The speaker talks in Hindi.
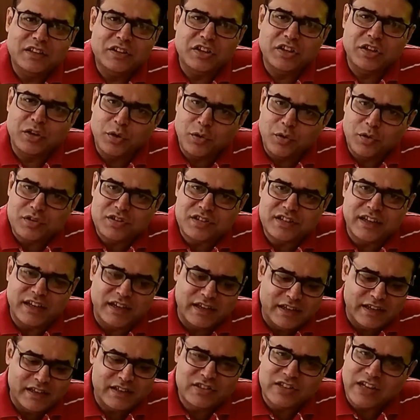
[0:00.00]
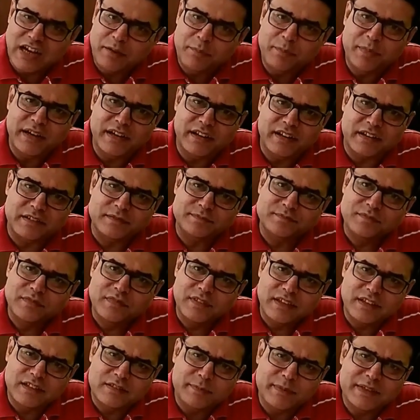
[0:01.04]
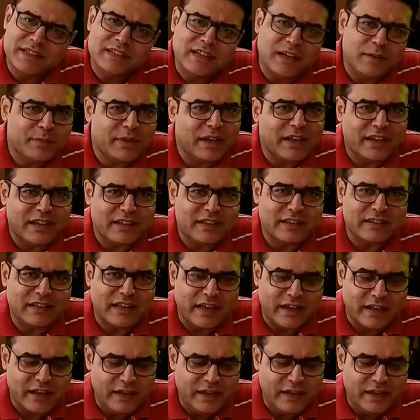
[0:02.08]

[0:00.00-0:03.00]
दिहोस का ये चाप प्लेटर इसमें चाप का कैसा जायका